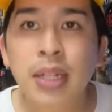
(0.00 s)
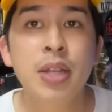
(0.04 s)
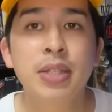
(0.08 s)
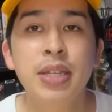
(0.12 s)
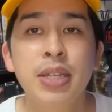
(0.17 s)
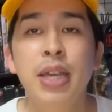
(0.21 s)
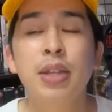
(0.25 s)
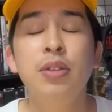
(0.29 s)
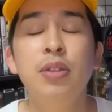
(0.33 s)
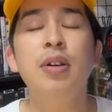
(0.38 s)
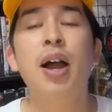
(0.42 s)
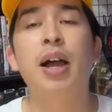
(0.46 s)

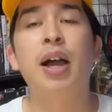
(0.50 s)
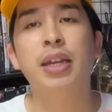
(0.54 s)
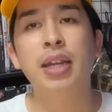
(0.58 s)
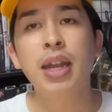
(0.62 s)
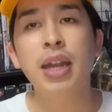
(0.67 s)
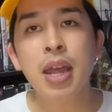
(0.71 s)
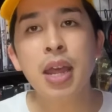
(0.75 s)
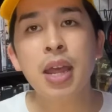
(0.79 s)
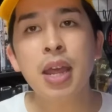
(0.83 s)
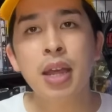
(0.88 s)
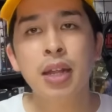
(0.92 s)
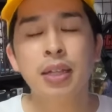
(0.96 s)
セーヌ川に
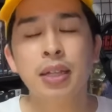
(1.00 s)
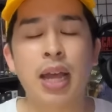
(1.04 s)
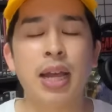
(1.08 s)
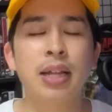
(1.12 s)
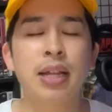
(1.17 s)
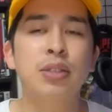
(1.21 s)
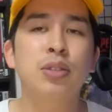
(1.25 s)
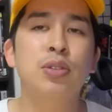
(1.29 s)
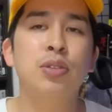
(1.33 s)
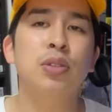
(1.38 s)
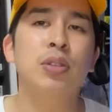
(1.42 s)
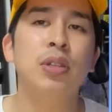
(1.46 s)
ね、
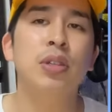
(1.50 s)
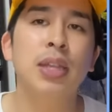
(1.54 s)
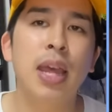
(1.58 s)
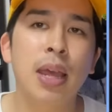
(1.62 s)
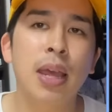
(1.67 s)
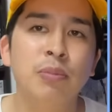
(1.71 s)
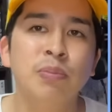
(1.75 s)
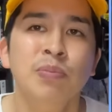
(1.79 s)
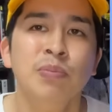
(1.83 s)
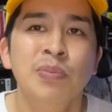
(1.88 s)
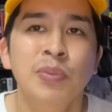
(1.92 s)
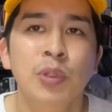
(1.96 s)
淡水
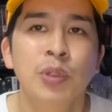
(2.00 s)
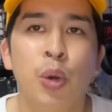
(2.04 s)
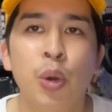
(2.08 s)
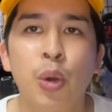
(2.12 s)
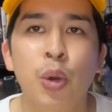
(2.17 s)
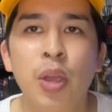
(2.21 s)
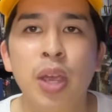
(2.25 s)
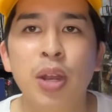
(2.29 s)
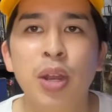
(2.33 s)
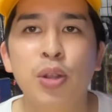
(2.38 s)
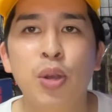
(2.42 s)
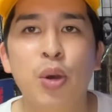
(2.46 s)
で
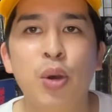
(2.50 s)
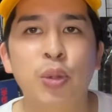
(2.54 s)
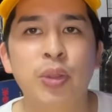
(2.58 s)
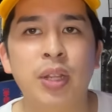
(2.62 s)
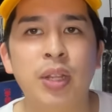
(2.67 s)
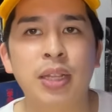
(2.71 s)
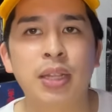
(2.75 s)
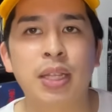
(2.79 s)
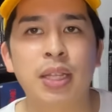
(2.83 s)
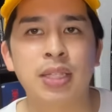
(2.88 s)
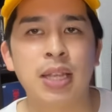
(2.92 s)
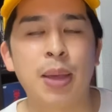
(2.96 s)
泳げるように
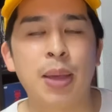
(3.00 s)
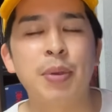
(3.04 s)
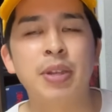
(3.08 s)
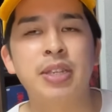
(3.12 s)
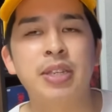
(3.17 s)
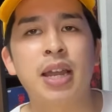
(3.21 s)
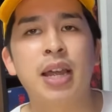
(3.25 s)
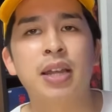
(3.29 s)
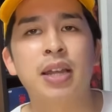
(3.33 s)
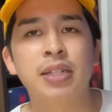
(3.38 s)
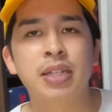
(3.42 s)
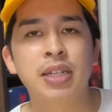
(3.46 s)
なったサメ
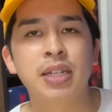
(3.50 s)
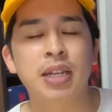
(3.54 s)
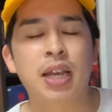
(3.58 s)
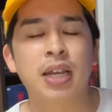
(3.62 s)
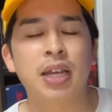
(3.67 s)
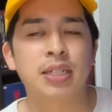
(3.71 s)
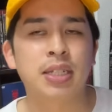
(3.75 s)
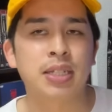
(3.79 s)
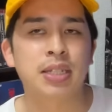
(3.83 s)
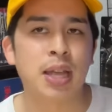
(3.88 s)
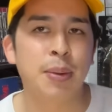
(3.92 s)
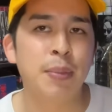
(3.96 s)
ちゃん、進化
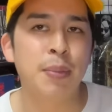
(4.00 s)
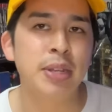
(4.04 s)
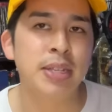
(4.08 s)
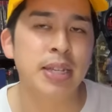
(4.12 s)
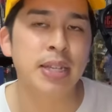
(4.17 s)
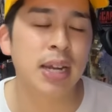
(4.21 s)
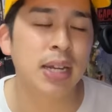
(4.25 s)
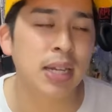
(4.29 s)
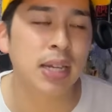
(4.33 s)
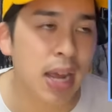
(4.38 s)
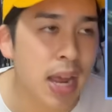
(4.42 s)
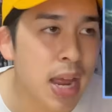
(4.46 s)
したサメ
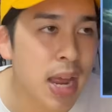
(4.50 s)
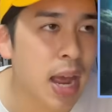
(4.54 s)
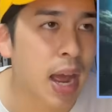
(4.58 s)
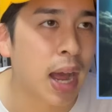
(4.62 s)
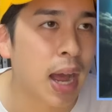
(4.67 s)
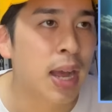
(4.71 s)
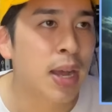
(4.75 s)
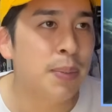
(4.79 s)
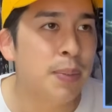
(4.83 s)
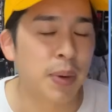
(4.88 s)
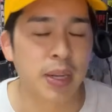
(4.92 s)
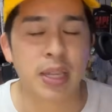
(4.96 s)
ちゃん
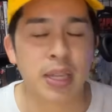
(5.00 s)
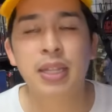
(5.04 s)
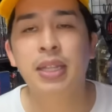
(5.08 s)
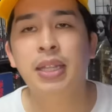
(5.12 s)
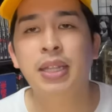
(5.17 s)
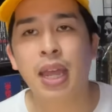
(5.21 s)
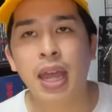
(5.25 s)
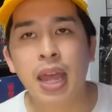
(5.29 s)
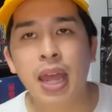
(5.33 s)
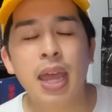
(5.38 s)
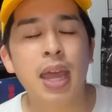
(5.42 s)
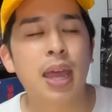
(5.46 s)
が、まあ、来
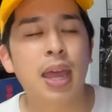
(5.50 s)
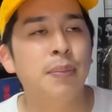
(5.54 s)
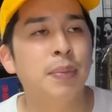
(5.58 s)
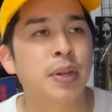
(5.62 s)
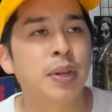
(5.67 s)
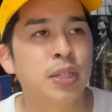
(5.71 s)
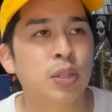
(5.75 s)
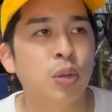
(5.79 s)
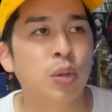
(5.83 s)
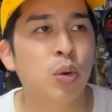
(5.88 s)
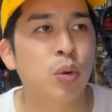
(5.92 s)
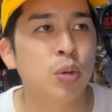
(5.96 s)
て、まあ、
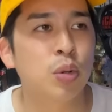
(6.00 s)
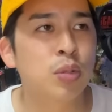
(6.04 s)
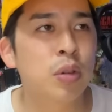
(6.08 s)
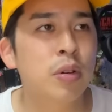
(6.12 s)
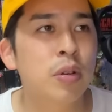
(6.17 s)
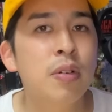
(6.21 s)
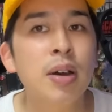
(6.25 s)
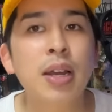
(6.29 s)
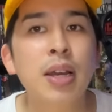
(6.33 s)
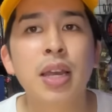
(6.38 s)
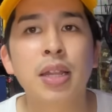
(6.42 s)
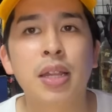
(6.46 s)
人を襲う
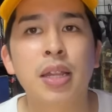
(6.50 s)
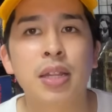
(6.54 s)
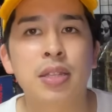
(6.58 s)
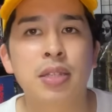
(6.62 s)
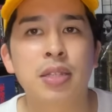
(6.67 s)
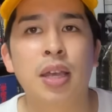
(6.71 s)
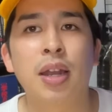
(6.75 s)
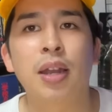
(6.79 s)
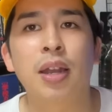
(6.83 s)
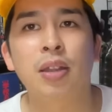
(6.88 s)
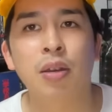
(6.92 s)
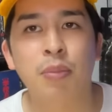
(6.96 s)
わけで
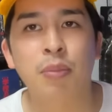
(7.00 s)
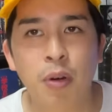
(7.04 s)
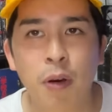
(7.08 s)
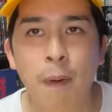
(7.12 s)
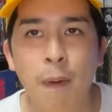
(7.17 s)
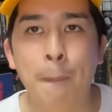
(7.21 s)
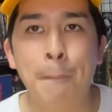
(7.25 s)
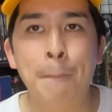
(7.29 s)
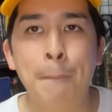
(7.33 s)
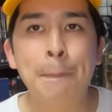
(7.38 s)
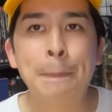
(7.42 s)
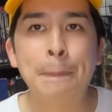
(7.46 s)
すけれど
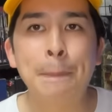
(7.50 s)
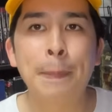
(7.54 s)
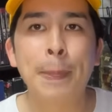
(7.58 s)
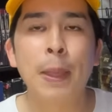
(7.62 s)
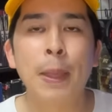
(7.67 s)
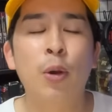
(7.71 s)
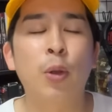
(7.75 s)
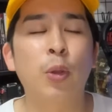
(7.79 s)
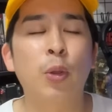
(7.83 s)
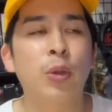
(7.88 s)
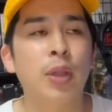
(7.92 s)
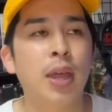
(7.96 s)
も、
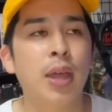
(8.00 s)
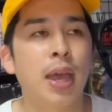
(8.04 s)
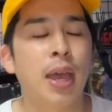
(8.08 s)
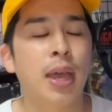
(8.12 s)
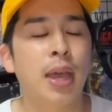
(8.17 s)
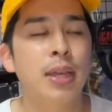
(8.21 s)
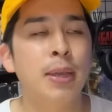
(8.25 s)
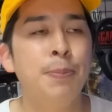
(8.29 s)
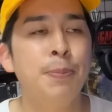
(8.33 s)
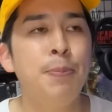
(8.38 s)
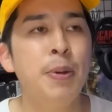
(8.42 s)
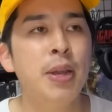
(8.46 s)
この
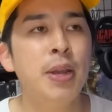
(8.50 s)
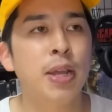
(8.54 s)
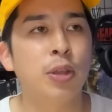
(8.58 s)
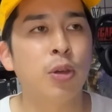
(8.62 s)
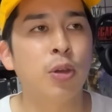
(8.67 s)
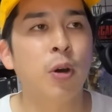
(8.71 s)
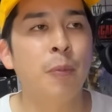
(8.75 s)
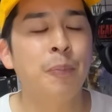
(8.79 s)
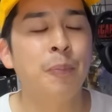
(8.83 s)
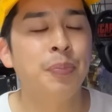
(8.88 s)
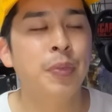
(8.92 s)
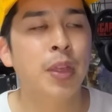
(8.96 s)
ね、やっぱりあ
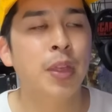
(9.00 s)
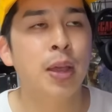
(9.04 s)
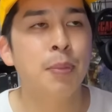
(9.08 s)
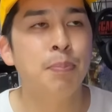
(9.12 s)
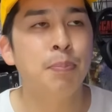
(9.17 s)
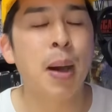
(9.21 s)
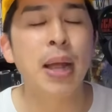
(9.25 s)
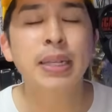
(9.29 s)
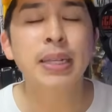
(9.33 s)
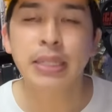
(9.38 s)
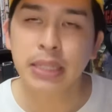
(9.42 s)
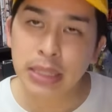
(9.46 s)
の、
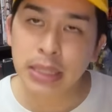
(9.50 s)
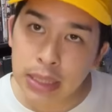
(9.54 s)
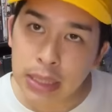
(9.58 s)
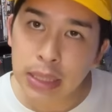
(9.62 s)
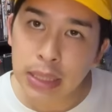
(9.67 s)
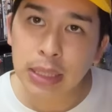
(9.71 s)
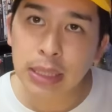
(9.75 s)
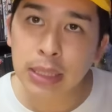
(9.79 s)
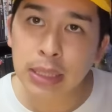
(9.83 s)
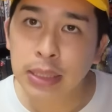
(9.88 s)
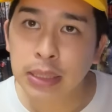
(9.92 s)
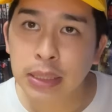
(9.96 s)
街
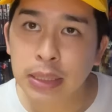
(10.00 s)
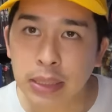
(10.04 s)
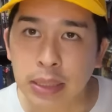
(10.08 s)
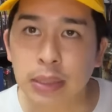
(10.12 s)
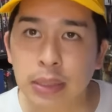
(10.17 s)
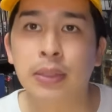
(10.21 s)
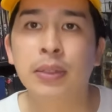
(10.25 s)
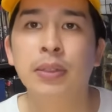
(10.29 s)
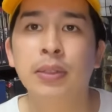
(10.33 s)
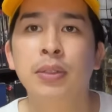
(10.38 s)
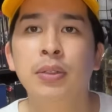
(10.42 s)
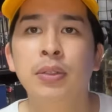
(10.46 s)
う
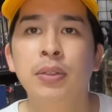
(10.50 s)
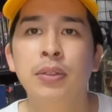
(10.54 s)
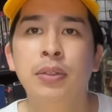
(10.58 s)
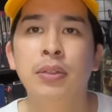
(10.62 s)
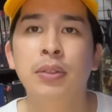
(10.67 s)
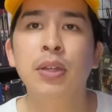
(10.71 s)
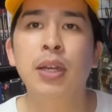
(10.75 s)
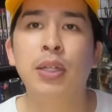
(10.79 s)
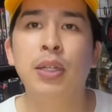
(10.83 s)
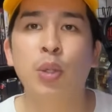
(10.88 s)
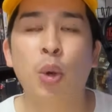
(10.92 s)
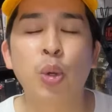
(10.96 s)
ん。っ
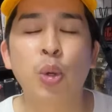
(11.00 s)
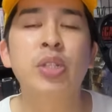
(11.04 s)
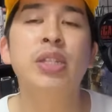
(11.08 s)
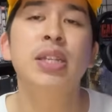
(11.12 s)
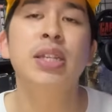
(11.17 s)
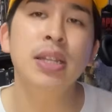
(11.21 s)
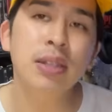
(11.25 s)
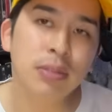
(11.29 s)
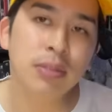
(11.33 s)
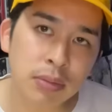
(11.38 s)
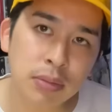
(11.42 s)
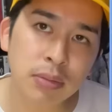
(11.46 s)
ていうか都
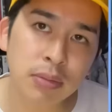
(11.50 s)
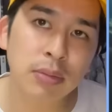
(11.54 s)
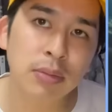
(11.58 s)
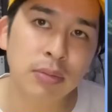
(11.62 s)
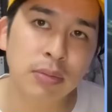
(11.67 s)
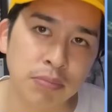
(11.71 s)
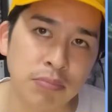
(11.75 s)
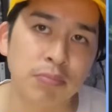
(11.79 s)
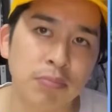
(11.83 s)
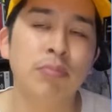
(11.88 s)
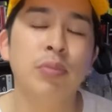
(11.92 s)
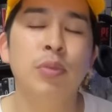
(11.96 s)
心
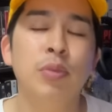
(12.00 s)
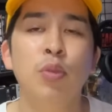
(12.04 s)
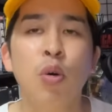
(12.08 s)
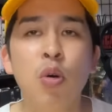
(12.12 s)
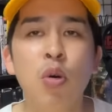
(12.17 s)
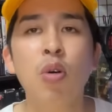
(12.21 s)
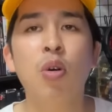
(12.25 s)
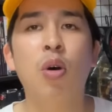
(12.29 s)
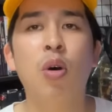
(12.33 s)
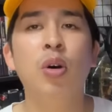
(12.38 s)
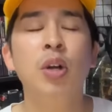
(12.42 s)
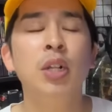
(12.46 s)
うん、
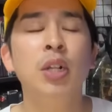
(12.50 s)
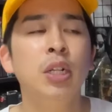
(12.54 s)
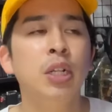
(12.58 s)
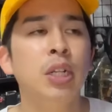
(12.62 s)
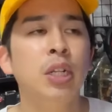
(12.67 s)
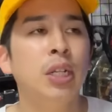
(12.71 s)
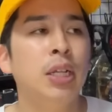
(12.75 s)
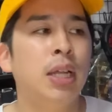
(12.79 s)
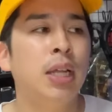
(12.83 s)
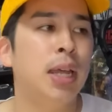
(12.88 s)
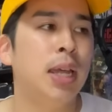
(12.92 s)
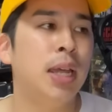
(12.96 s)
を、
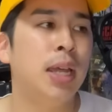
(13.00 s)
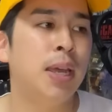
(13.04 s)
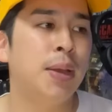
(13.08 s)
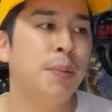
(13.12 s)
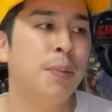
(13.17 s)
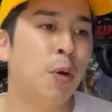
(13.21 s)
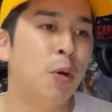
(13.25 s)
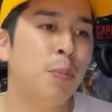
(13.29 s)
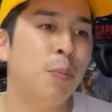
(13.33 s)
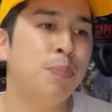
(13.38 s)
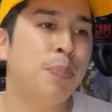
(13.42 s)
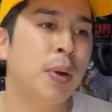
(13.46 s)
えー、
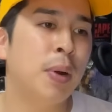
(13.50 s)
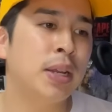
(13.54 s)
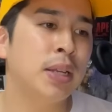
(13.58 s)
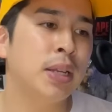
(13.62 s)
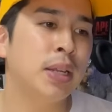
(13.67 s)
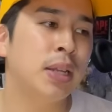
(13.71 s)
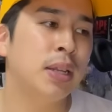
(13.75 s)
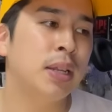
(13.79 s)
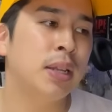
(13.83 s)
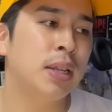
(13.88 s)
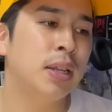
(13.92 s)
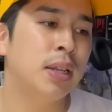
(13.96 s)

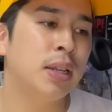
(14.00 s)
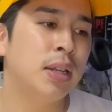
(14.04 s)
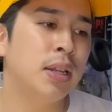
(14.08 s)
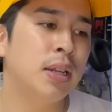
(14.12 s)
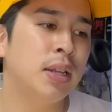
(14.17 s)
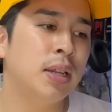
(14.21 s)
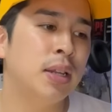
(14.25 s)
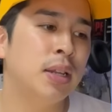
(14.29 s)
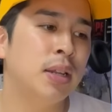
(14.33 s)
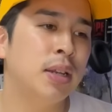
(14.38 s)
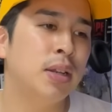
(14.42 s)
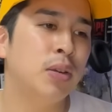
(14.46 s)

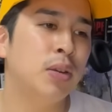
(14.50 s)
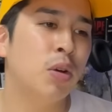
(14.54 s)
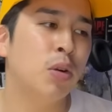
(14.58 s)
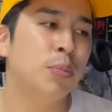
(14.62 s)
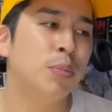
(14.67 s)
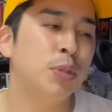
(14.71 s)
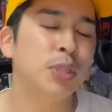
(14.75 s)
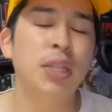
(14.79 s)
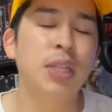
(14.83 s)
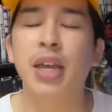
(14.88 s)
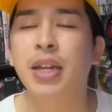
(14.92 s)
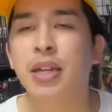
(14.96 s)
モンパニーの
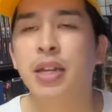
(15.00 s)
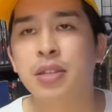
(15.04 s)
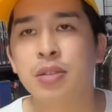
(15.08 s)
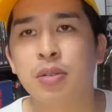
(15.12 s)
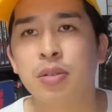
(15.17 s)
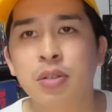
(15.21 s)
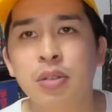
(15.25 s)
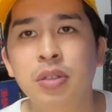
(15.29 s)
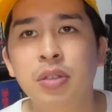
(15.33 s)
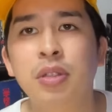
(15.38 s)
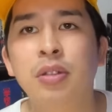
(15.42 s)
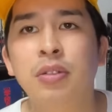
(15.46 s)
舞台にす
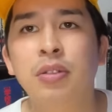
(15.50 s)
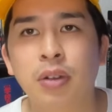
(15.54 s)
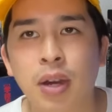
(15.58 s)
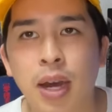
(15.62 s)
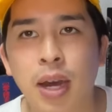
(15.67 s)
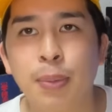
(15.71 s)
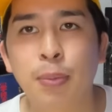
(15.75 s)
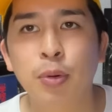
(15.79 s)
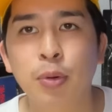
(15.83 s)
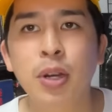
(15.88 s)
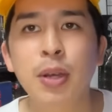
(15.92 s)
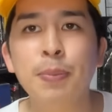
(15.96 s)
るっていうの
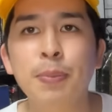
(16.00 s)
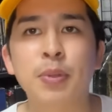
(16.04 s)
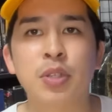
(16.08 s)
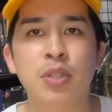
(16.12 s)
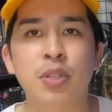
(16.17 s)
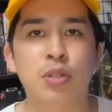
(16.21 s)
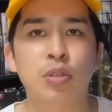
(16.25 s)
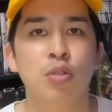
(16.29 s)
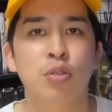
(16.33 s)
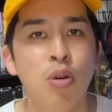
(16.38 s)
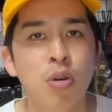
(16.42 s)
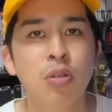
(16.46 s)
は、僕はやっぱ
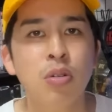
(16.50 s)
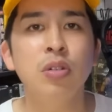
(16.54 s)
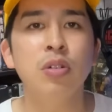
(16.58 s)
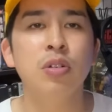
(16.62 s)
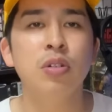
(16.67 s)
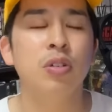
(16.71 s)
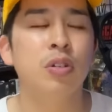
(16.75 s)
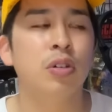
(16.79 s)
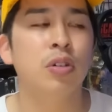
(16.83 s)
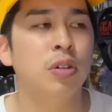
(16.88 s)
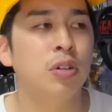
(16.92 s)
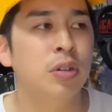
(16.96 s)
すご
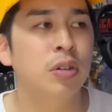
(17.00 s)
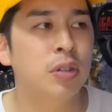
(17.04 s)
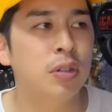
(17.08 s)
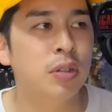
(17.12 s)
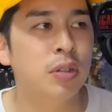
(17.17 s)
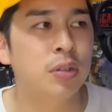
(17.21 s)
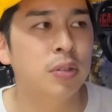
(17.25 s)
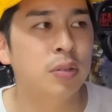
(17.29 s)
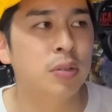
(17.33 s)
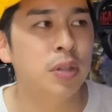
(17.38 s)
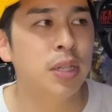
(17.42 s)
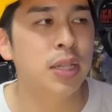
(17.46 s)
く
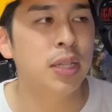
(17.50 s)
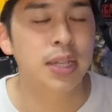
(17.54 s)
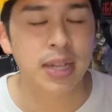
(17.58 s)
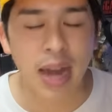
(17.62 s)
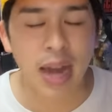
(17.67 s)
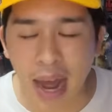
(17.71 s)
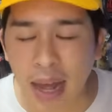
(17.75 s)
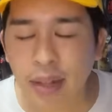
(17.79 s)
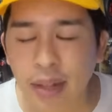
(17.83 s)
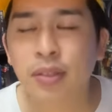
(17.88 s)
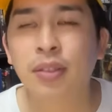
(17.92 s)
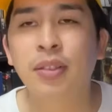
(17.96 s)
いい
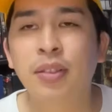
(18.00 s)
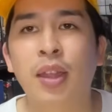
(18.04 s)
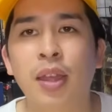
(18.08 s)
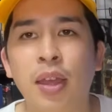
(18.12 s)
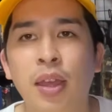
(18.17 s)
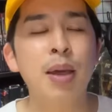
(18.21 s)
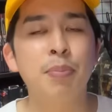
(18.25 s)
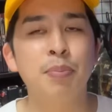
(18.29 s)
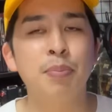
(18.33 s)
なって。